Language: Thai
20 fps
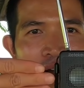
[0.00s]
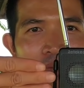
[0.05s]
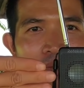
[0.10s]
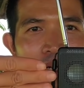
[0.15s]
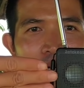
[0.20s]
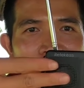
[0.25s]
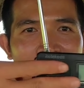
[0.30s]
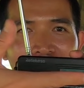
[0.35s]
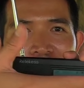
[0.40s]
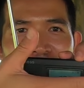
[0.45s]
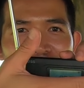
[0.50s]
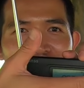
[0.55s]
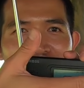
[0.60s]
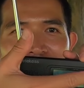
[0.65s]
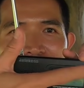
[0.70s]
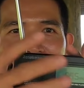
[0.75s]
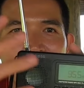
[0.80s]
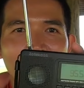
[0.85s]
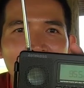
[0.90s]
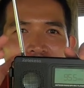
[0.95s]
ฝ่ามือเรานะค
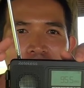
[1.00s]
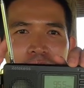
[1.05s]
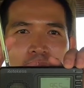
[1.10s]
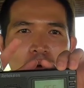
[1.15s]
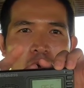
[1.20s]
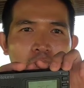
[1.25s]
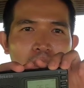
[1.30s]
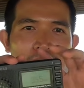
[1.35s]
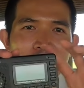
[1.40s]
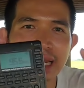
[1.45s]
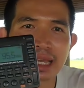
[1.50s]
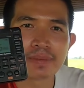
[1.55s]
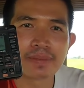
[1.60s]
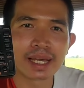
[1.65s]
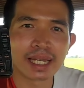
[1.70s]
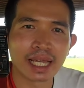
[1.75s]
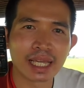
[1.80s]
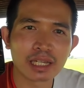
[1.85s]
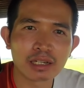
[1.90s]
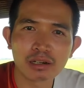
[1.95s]
รับพกไปไหน
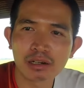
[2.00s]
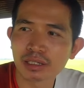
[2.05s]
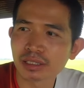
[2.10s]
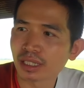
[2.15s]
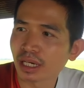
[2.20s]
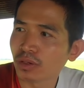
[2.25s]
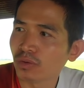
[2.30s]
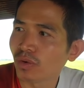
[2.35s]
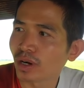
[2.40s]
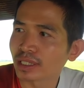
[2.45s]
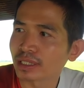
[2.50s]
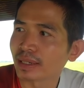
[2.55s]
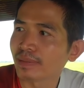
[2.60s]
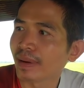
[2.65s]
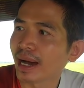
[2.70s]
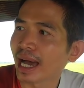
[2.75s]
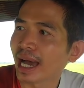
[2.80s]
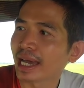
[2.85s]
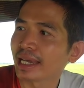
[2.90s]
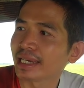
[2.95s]
มาไหนก็สะดวกส
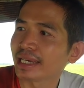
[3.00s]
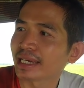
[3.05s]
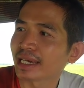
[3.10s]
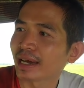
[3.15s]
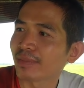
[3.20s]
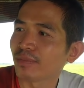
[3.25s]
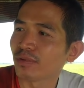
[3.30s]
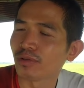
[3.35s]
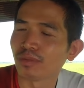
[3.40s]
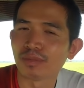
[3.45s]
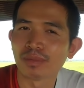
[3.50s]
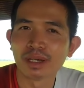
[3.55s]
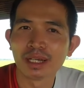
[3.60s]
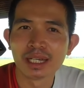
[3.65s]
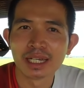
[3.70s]
บายนะครับ ผม